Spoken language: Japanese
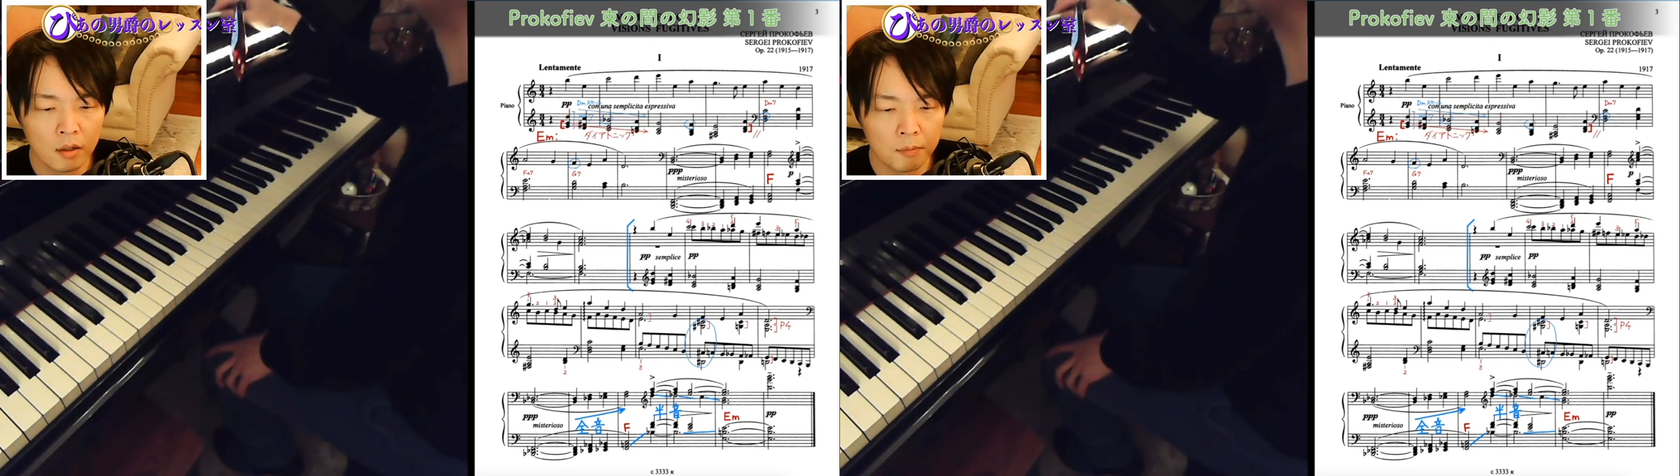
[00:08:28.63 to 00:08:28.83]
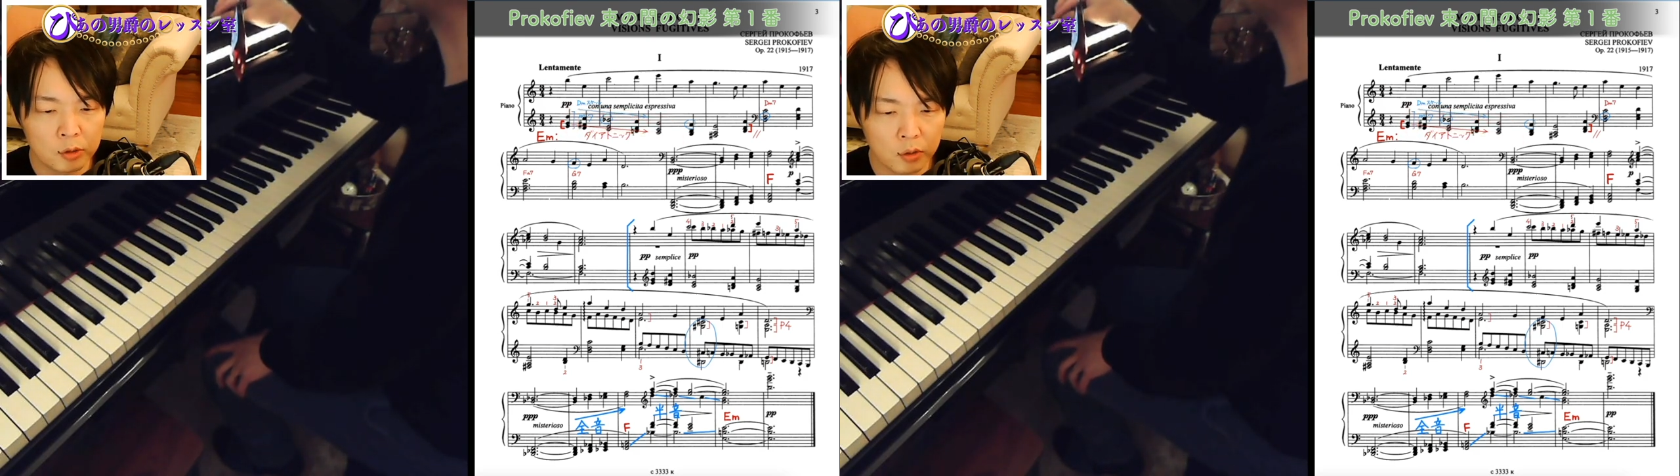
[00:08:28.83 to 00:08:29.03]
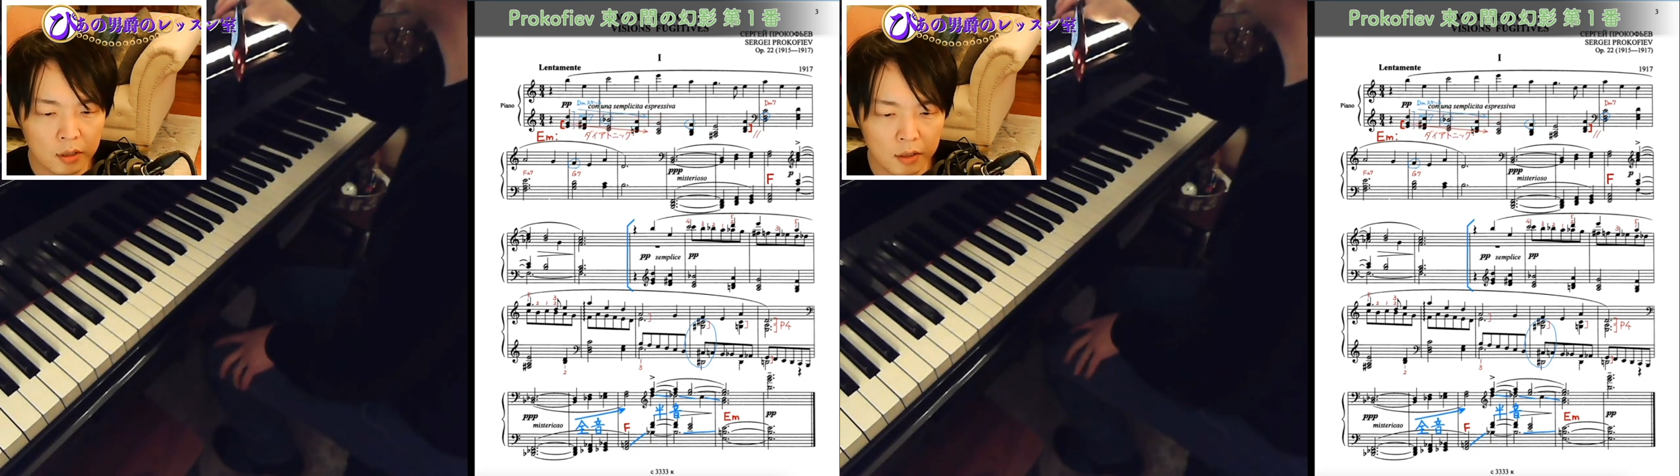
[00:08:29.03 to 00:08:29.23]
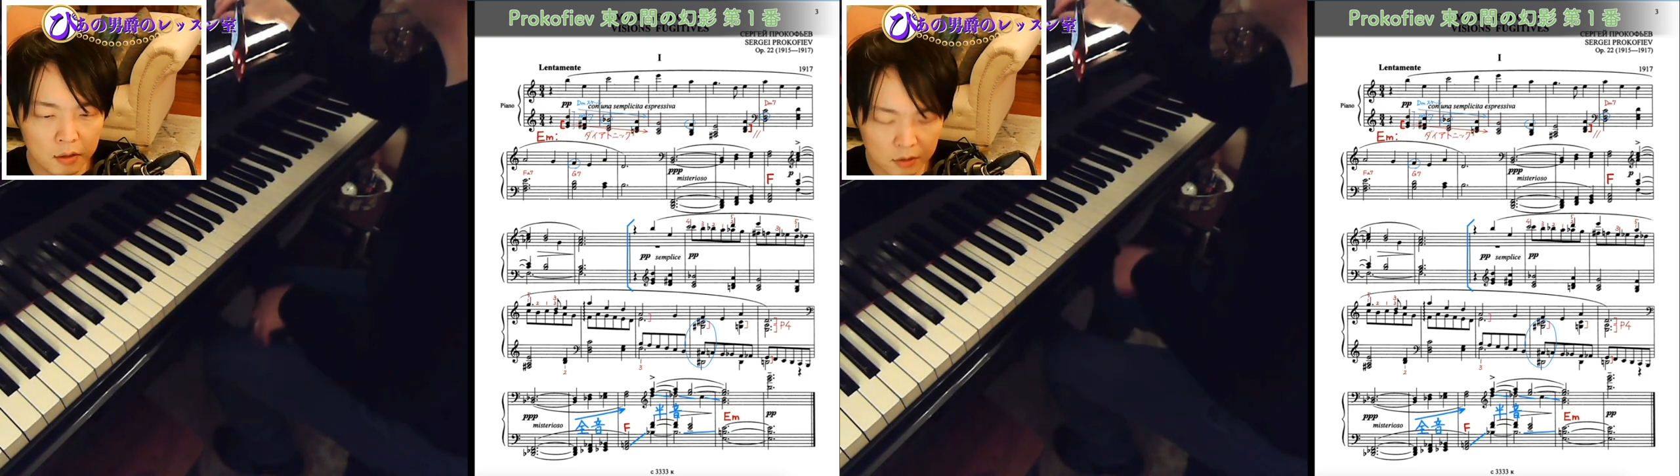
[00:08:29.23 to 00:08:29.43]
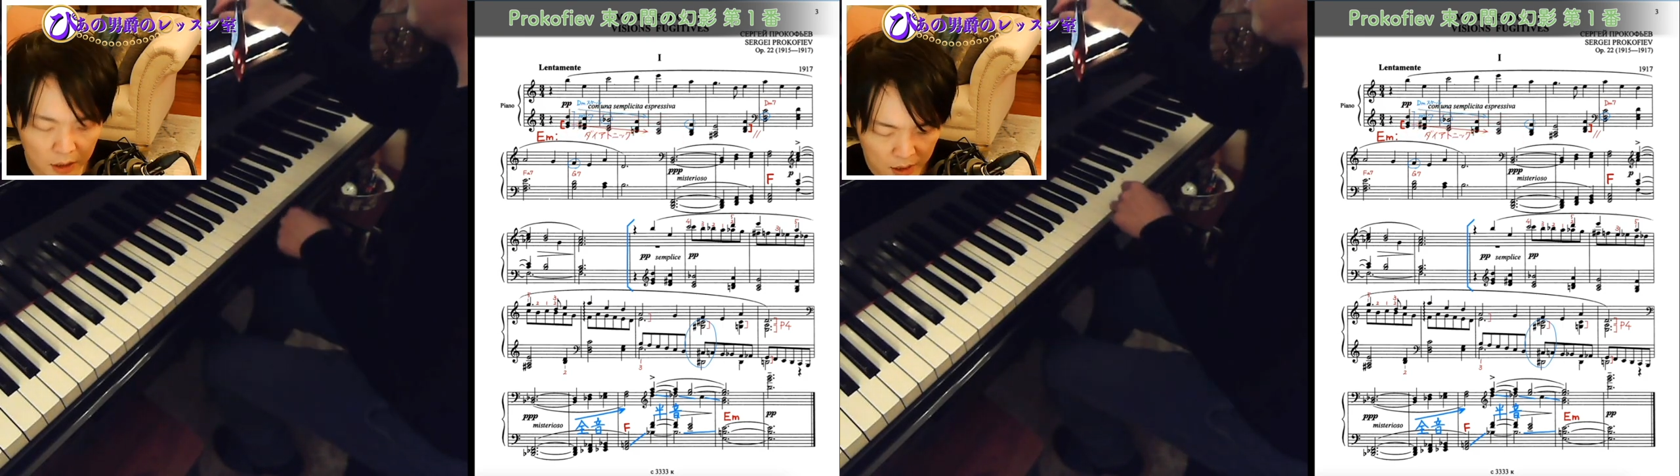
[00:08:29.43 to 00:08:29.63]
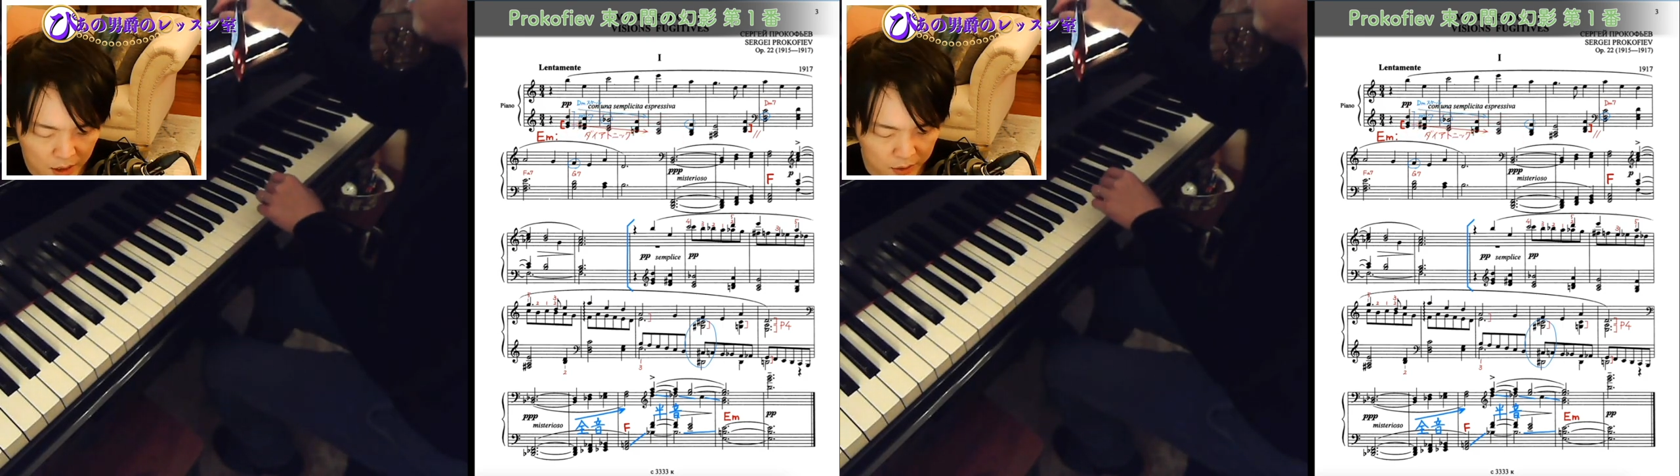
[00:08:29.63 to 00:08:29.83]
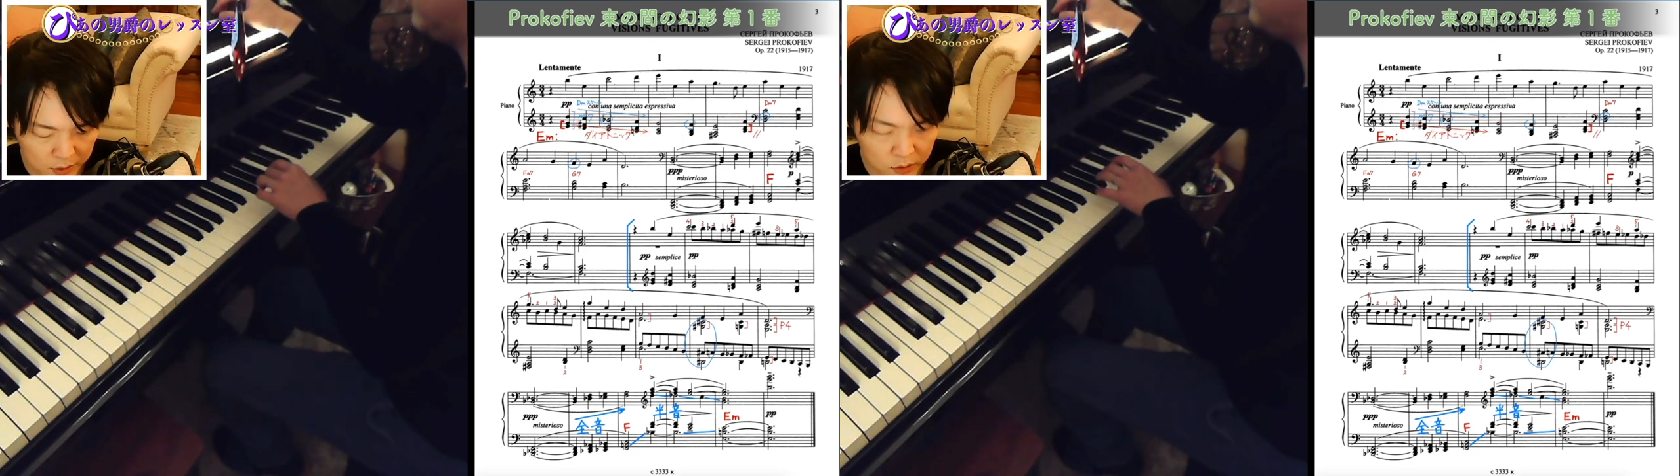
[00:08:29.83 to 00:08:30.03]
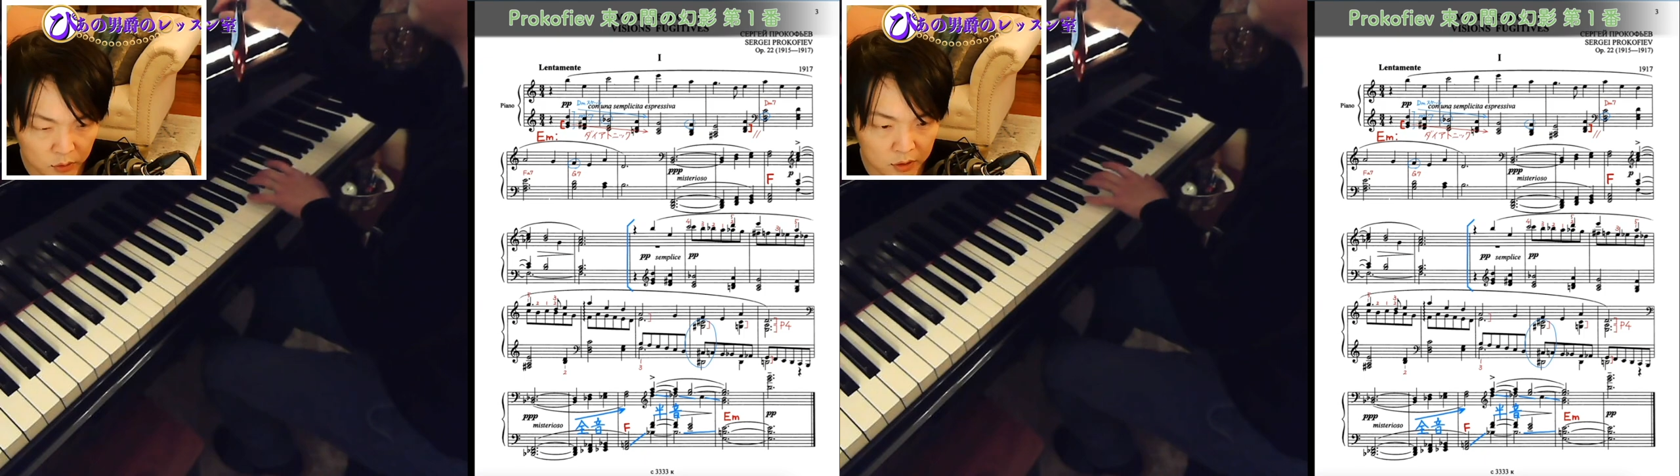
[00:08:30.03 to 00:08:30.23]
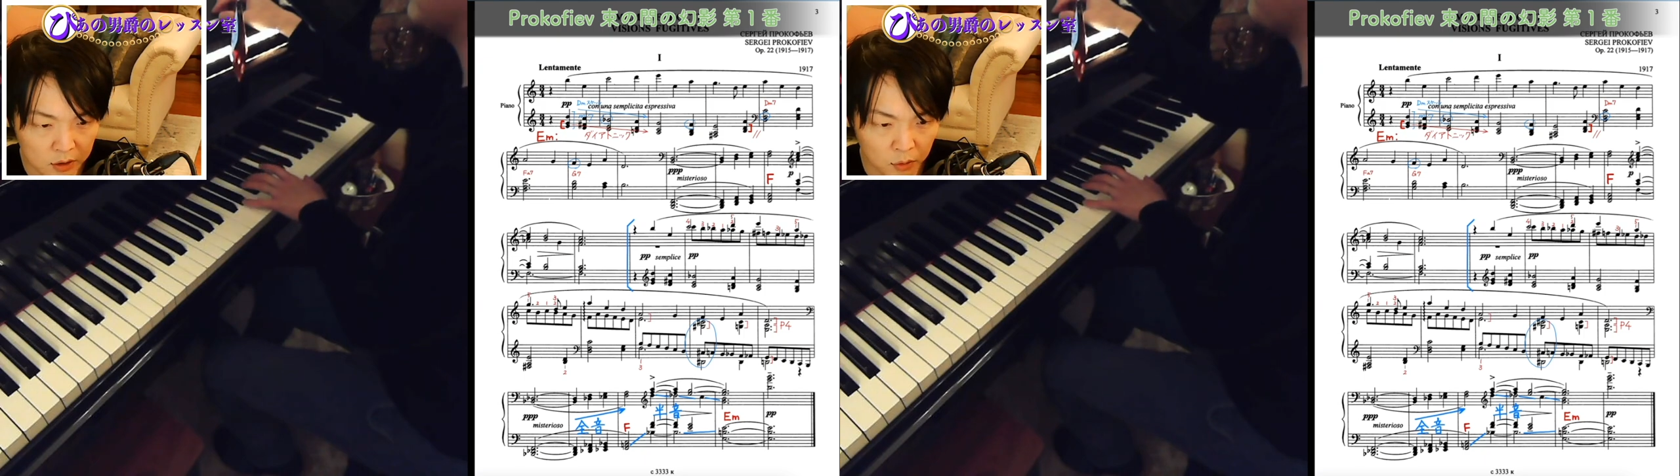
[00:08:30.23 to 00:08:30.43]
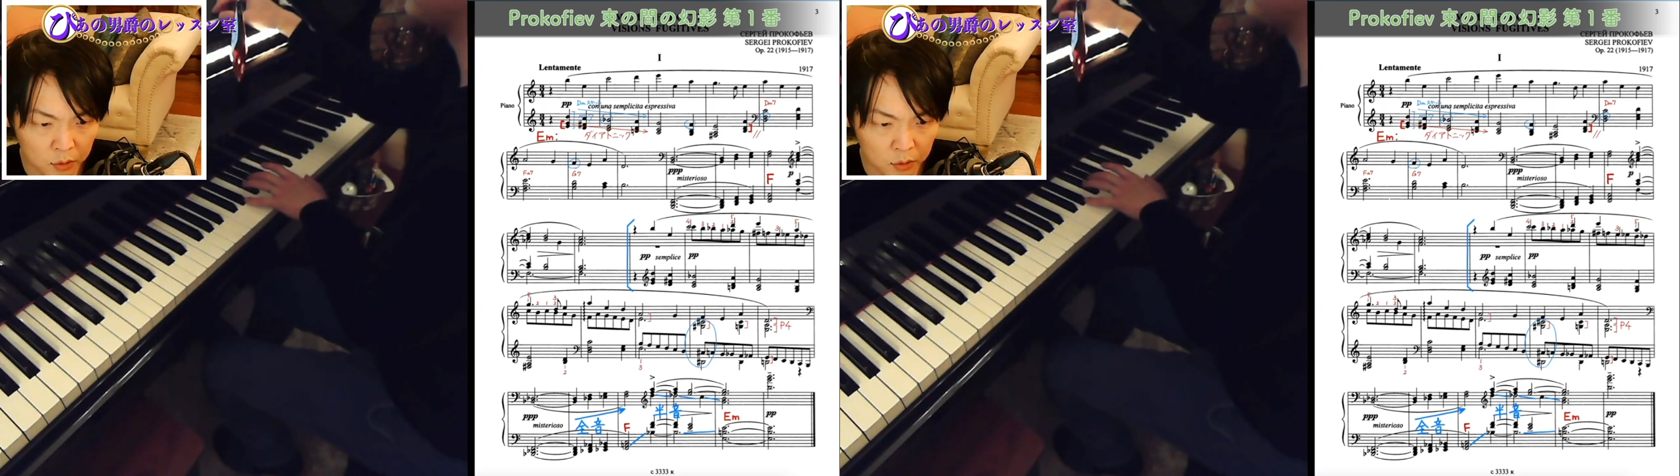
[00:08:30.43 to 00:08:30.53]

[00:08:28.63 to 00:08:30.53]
まあ、そういった理由から非常にこ